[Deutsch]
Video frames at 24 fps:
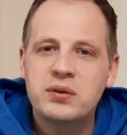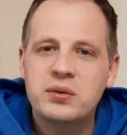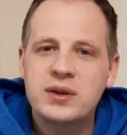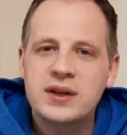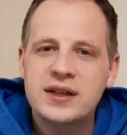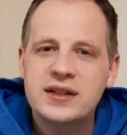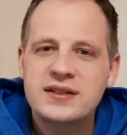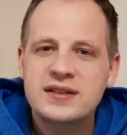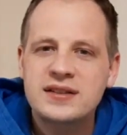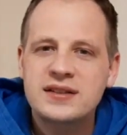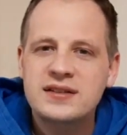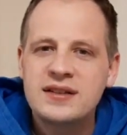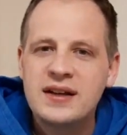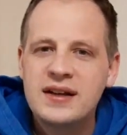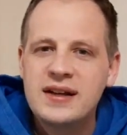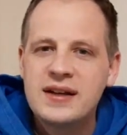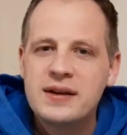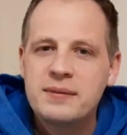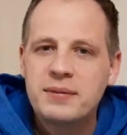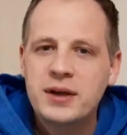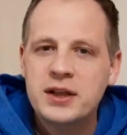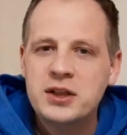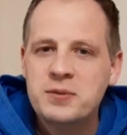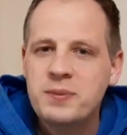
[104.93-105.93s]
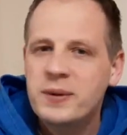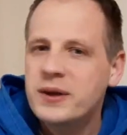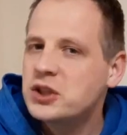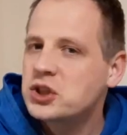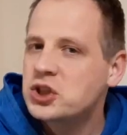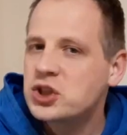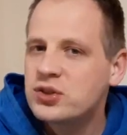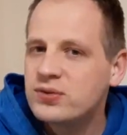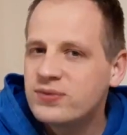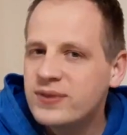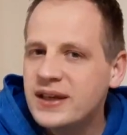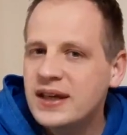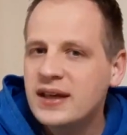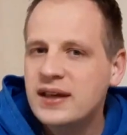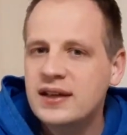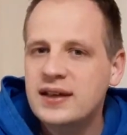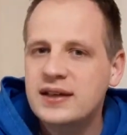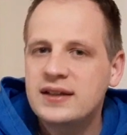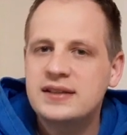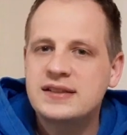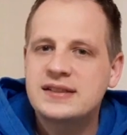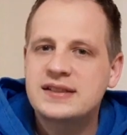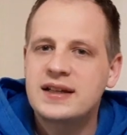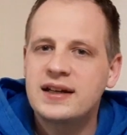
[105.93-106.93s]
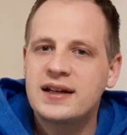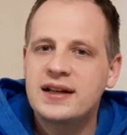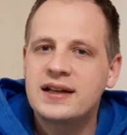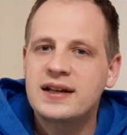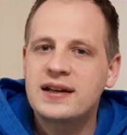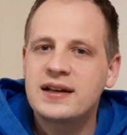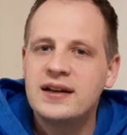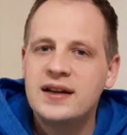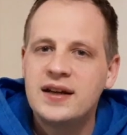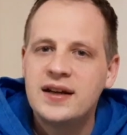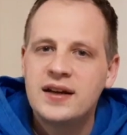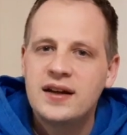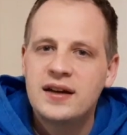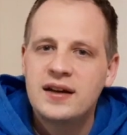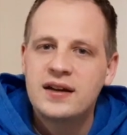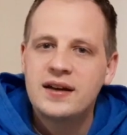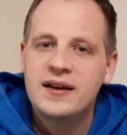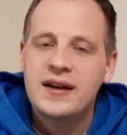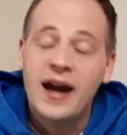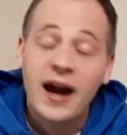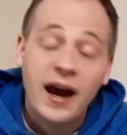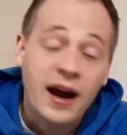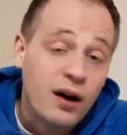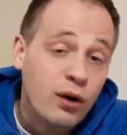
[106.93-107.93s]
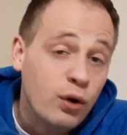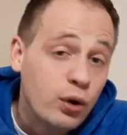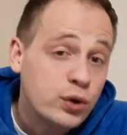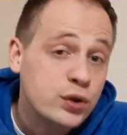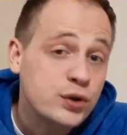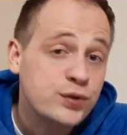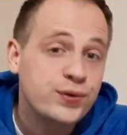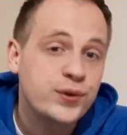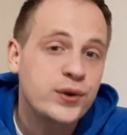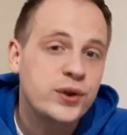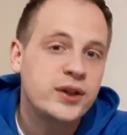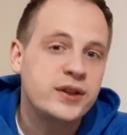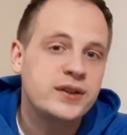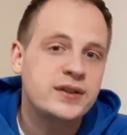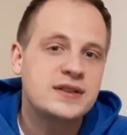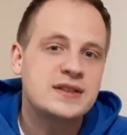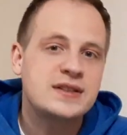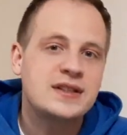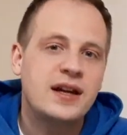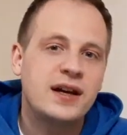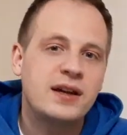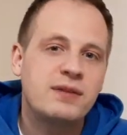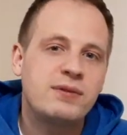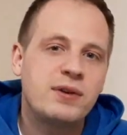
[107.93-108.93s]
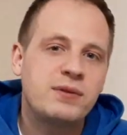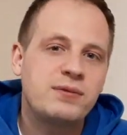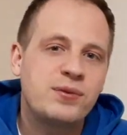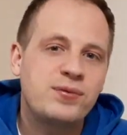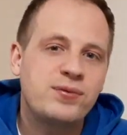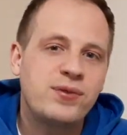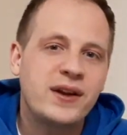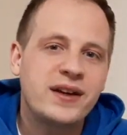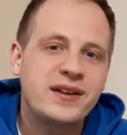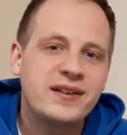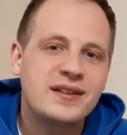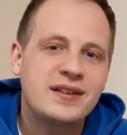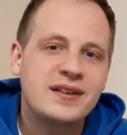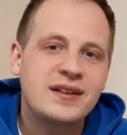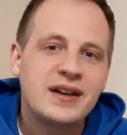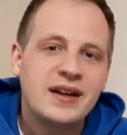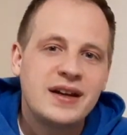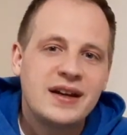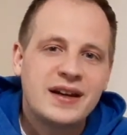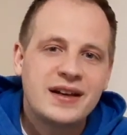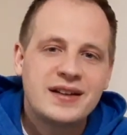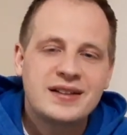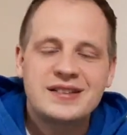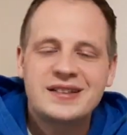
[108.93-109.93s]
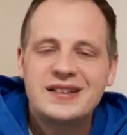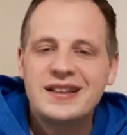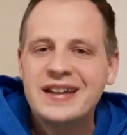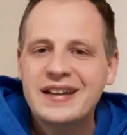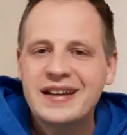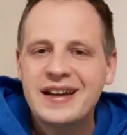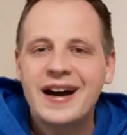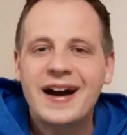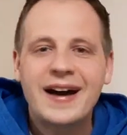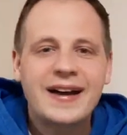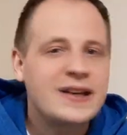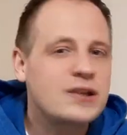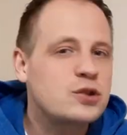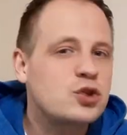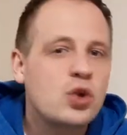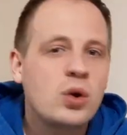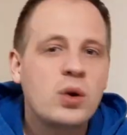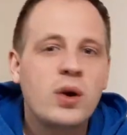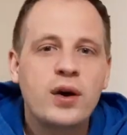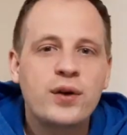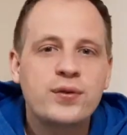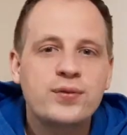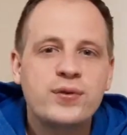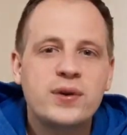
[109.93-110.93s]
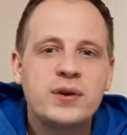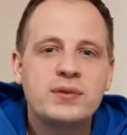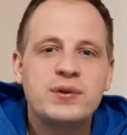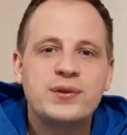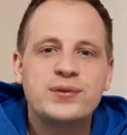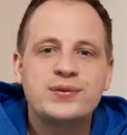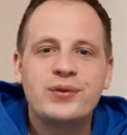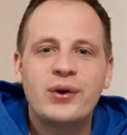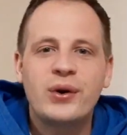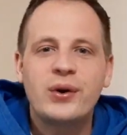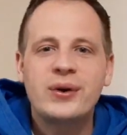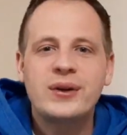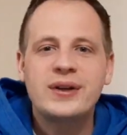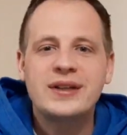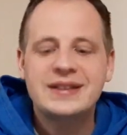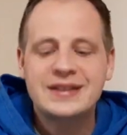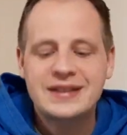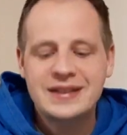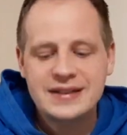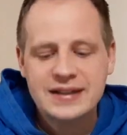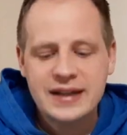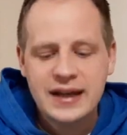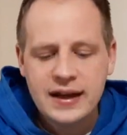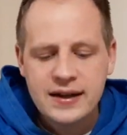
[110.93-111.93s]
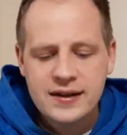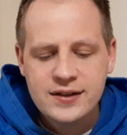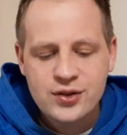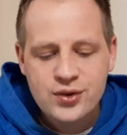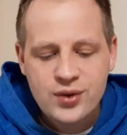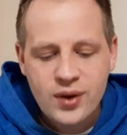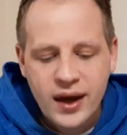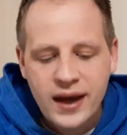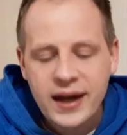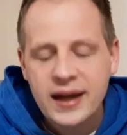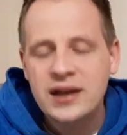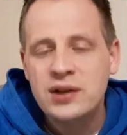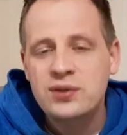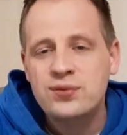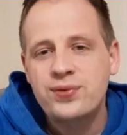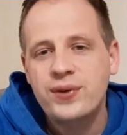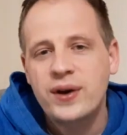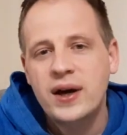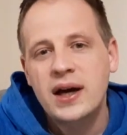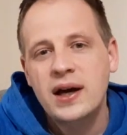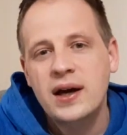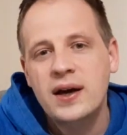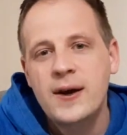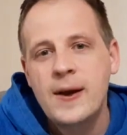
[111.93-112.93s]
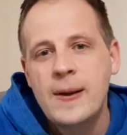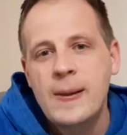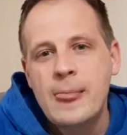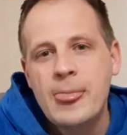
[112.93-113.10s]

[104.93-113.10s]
Und das ist manchmal in schwierigen Zeiten, in herausfordernden Zeiten, wenn wir vielleicht es nicht gerade so läuft, wie wir wollen, ist das gar nicht so einfach.